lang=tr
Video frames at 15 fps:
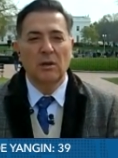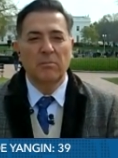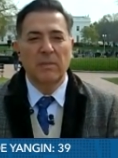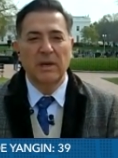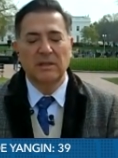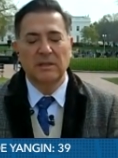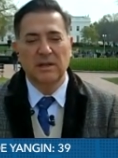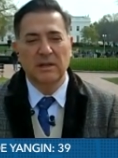
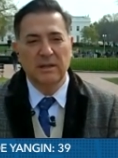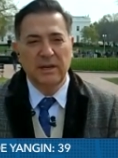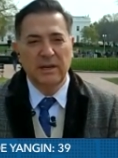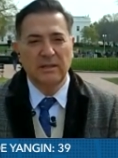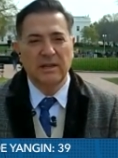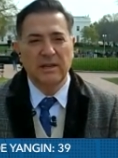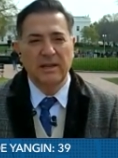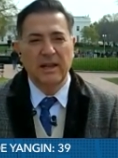Meksikalı
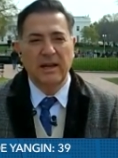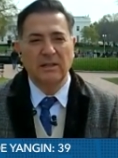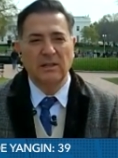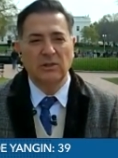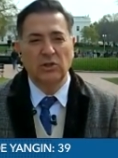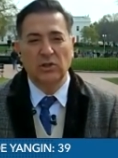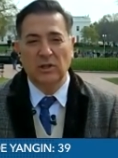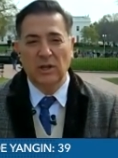yetkililer
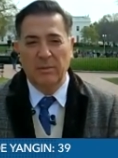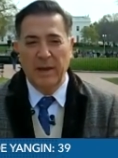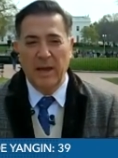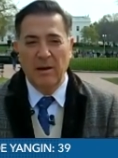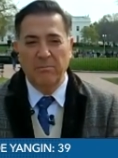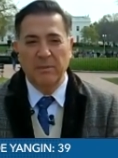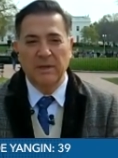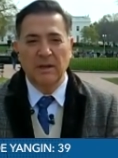açıklama
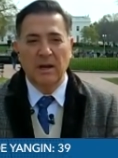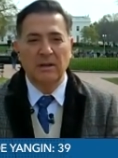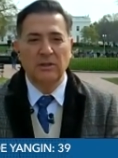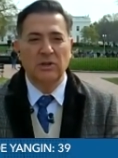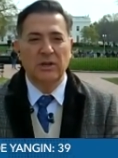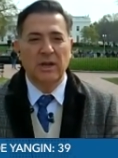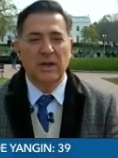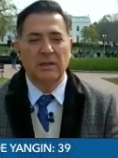yapmadı
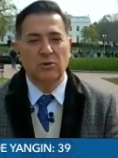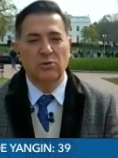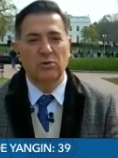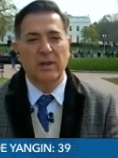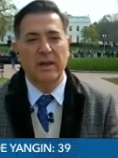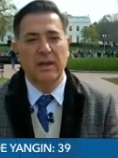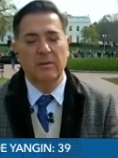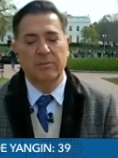ancak
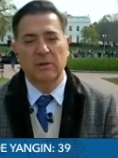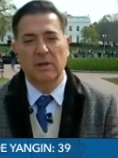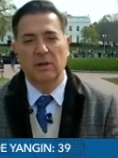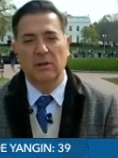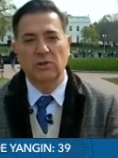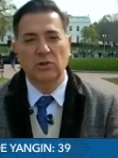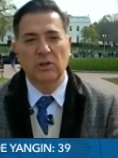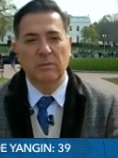enstitüden yapılan
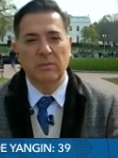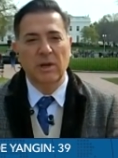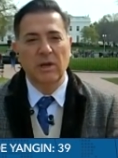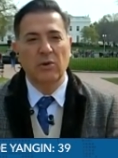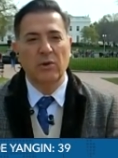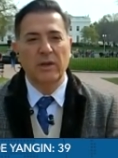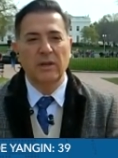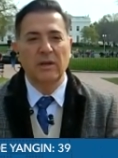açıklamaya
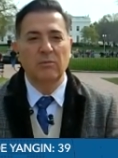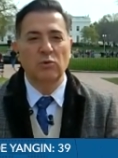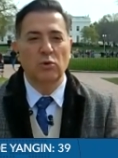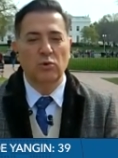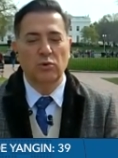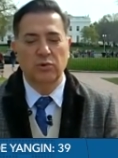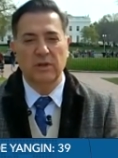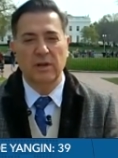göre
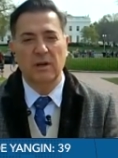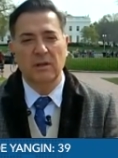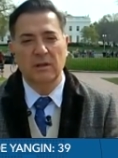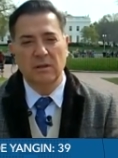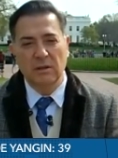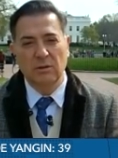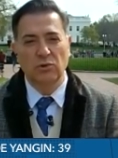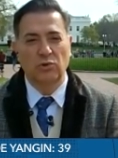29
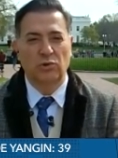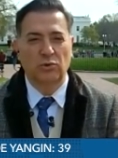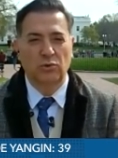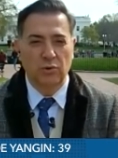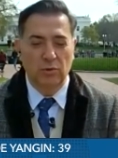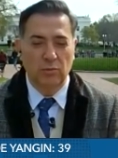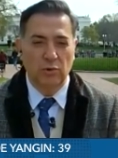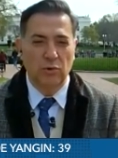yaralının
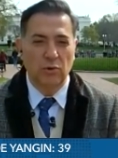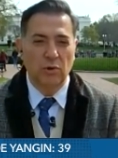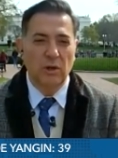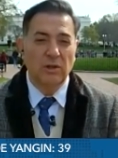durumunun